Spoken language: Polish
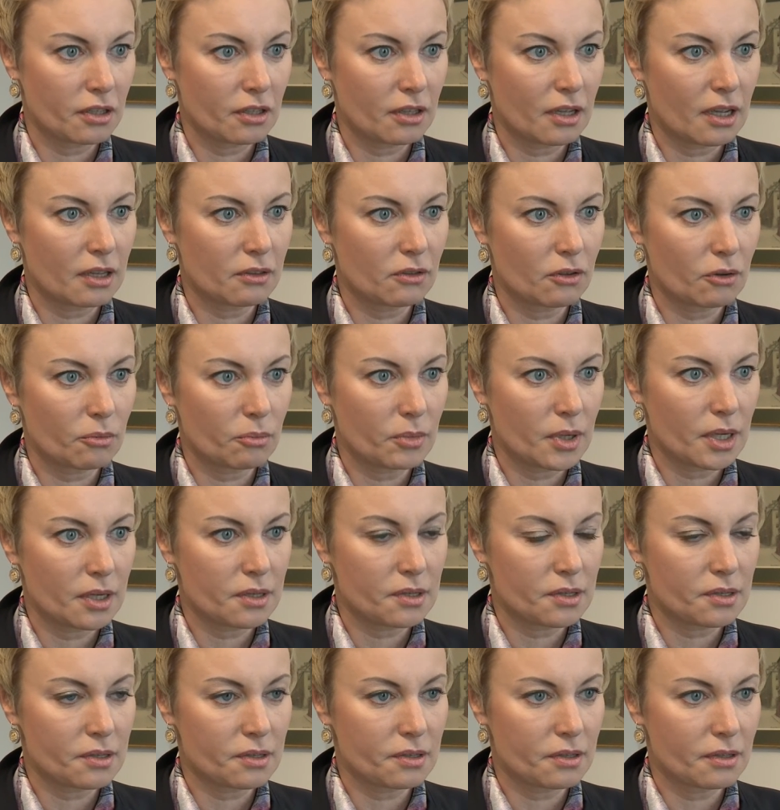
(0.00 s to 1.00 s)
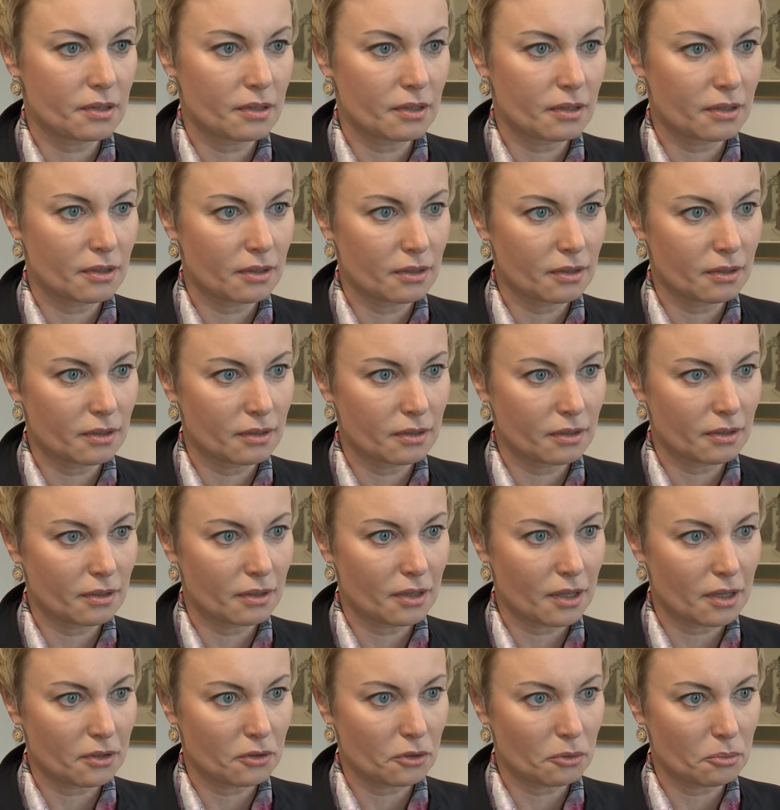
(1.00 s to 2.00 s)
Natomiast,
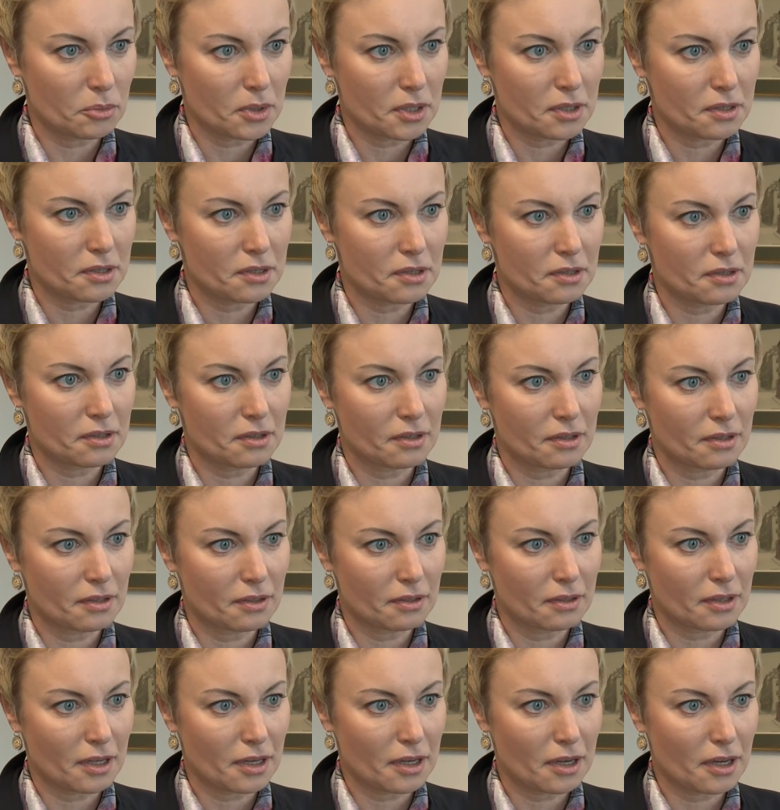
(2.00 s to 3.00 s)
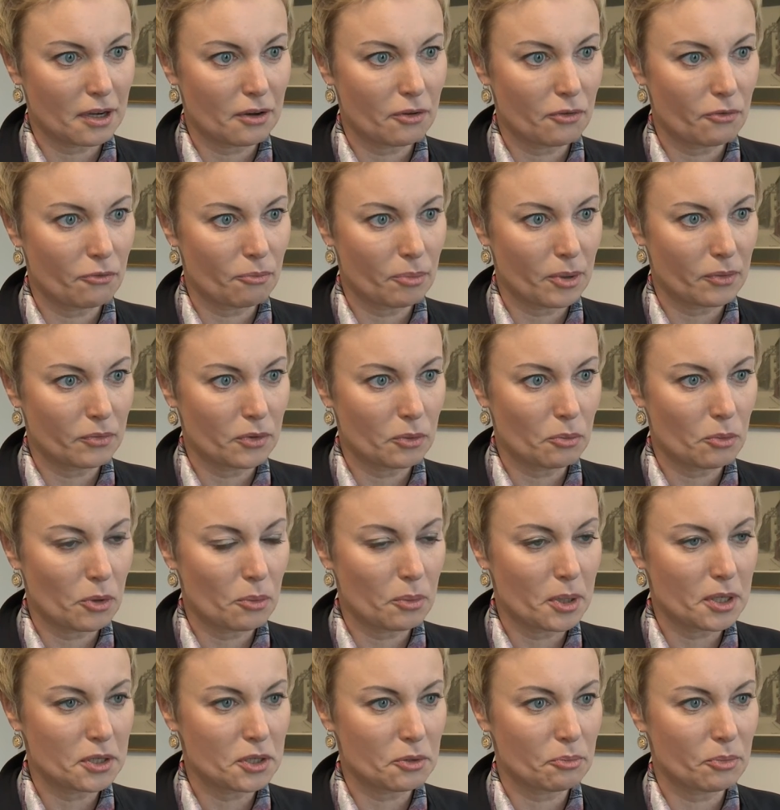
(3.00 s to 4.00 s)
natomiast tak jak w pewnym
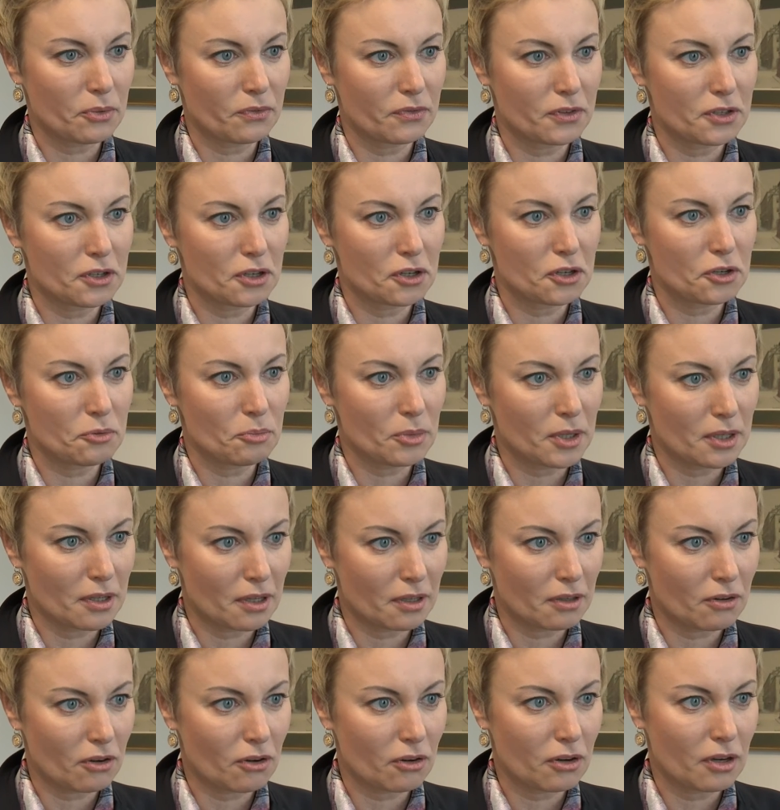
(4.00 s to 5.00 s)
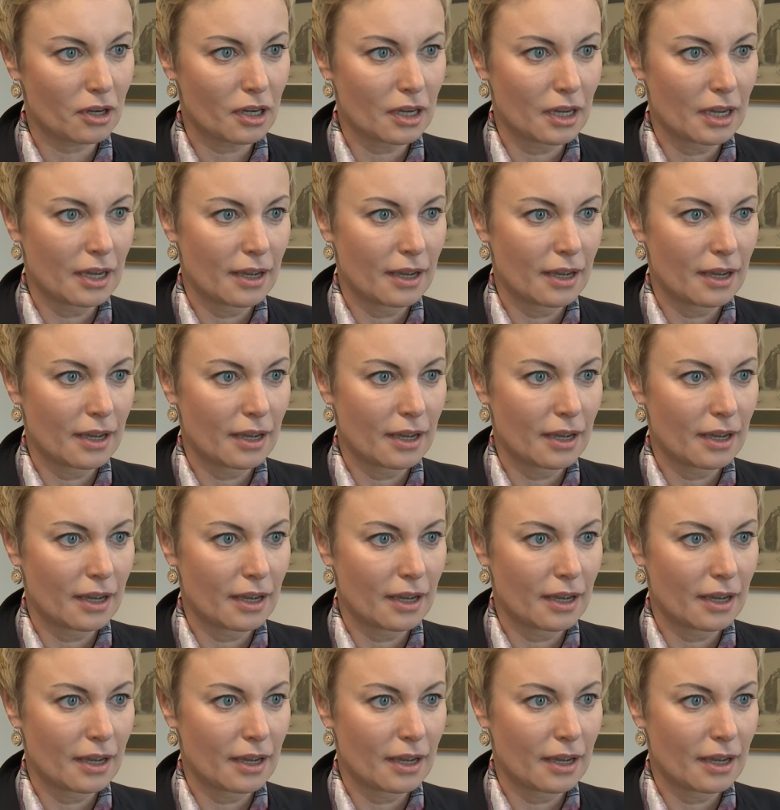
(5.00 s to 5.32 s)
momencie powiedzieliśmy, ten rok